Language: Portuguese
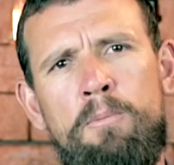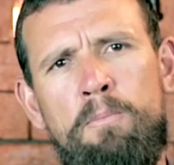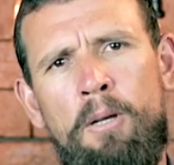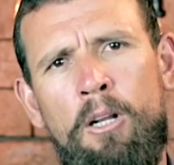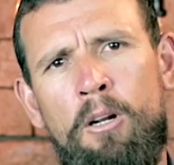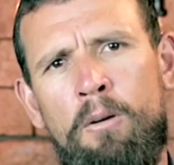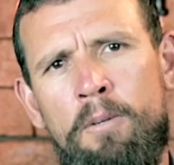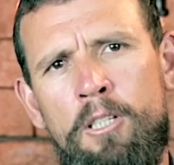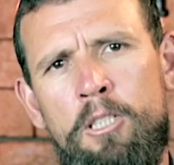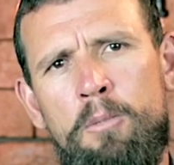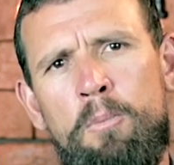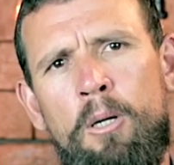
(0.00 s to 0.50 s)

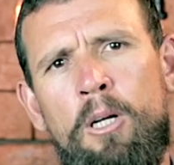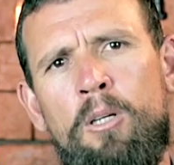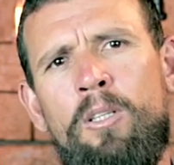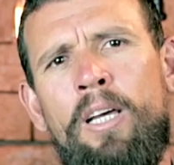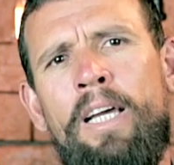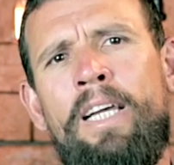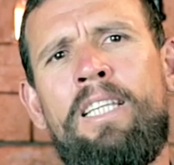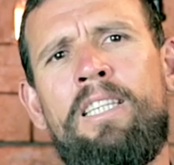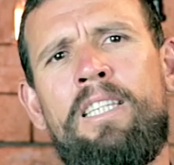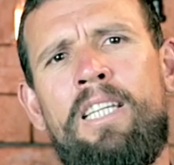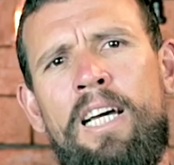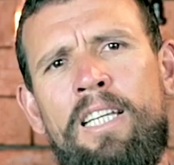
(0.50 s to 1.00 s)
pelo menos, para eu dar
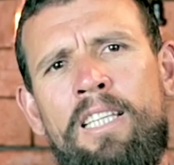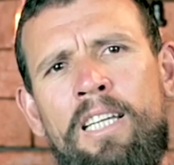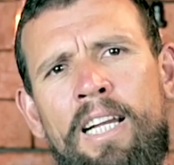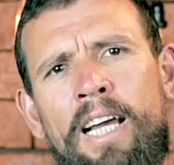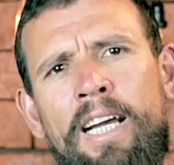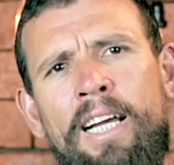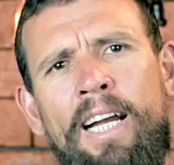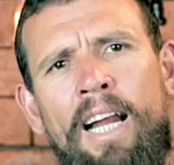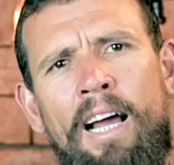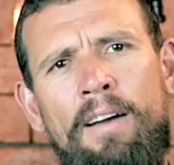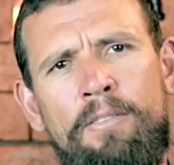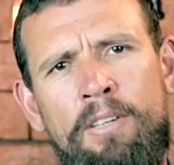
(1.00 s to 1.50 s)
entrada na
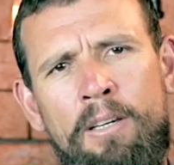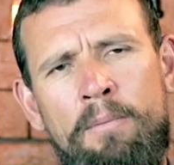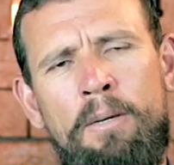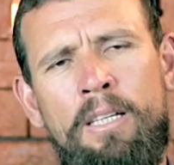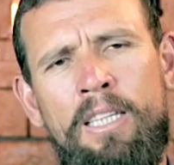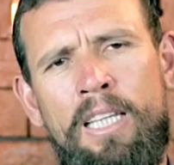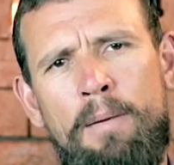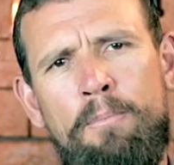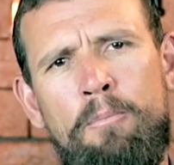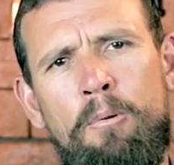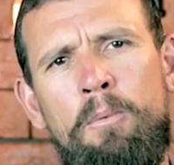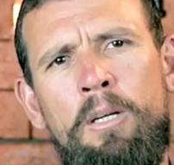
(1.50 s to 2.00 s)
gráfica e
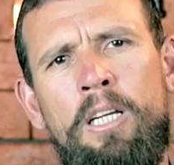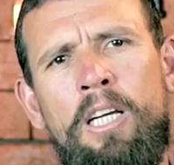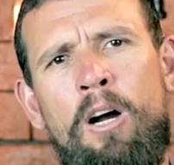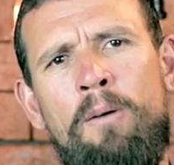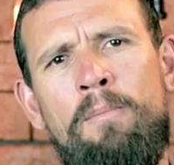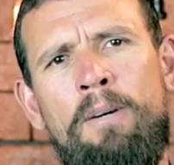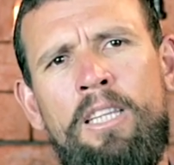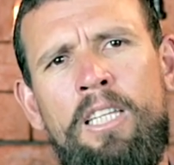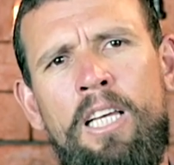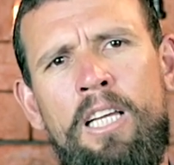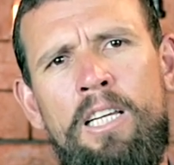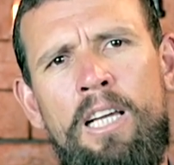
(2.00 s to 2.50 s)
mandar publicar o
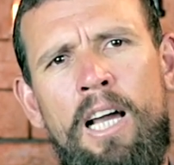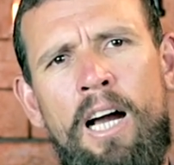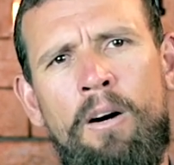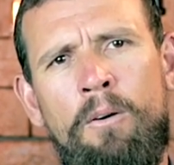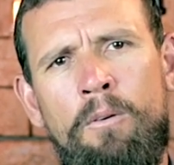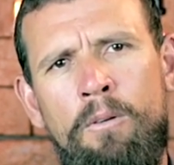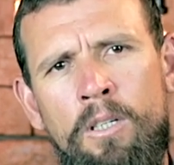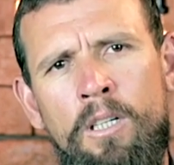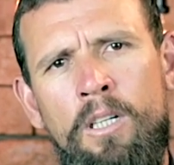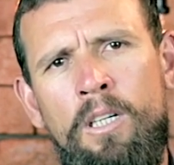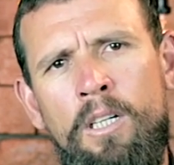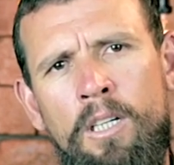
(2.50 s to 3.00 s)

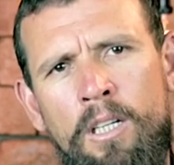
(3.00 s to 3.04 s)
material.